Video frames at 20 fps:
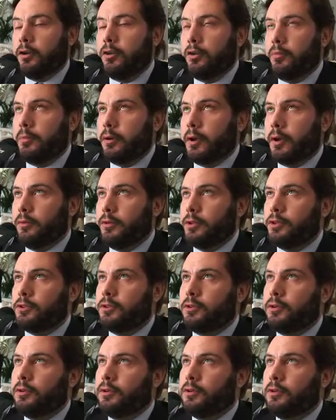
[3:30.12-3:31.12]
a compiere
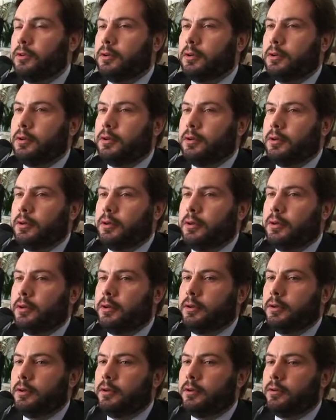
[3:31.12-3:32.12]
questo,
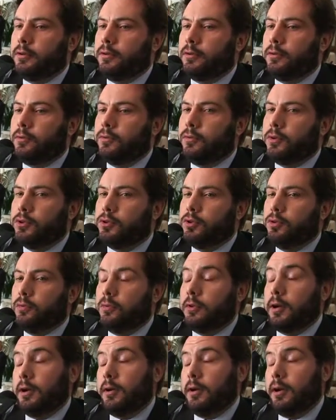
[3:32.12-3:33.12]
eh,
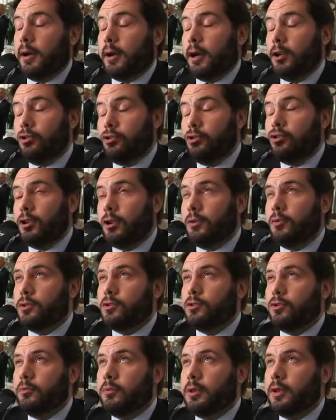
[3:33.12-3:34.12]
questo, a raggiungere
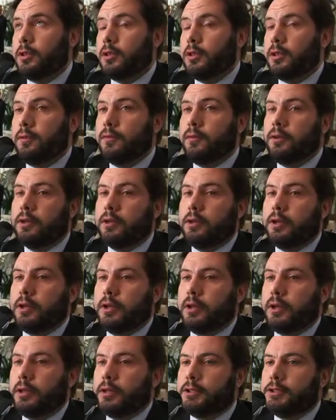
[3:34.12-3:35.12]
questo obiettivo.
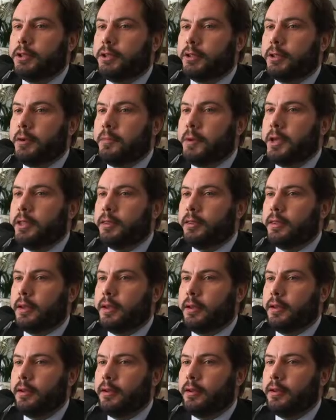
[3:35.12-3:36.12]
Eh,
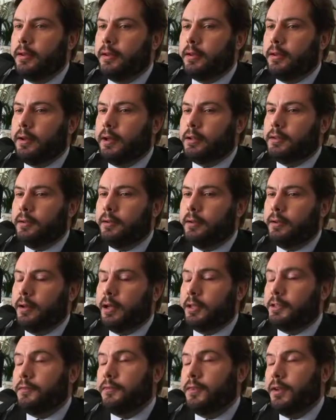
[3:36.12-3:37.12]
certamente eh, la, eh,
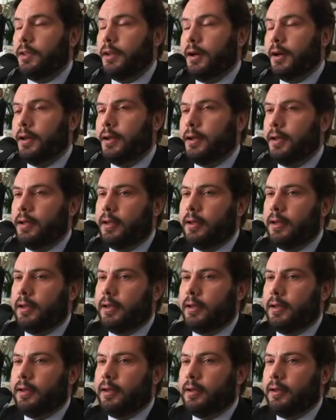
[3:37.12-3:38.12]
la, sfida
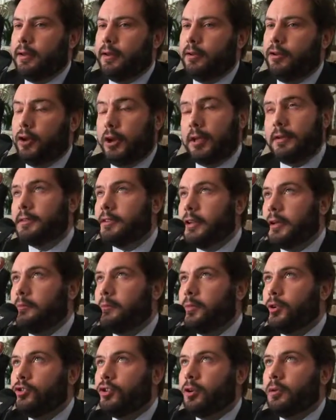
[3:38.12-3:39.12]
eh, non è
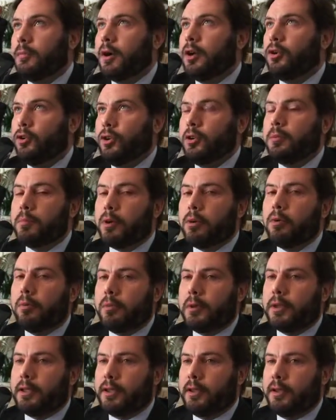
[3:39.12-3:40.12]
semplice, ma noi proprio
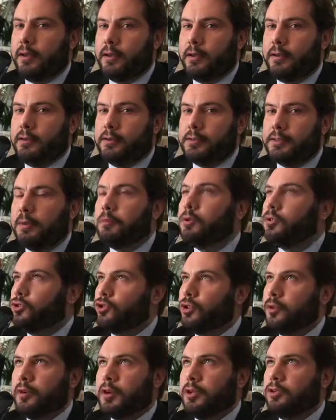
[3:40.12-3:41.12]
perché siamo
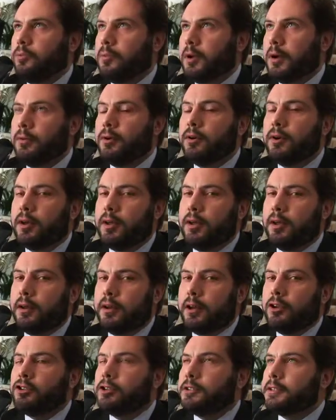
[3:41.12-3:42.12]
giovani dobbiamo
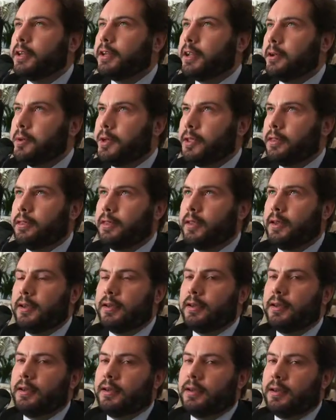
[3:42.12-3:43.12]

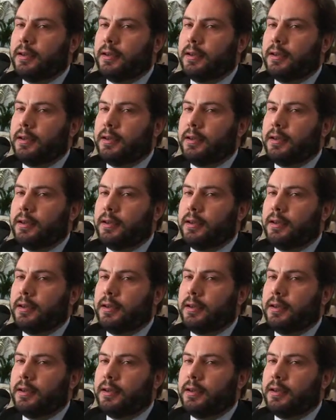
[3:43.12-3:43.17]
necessariamente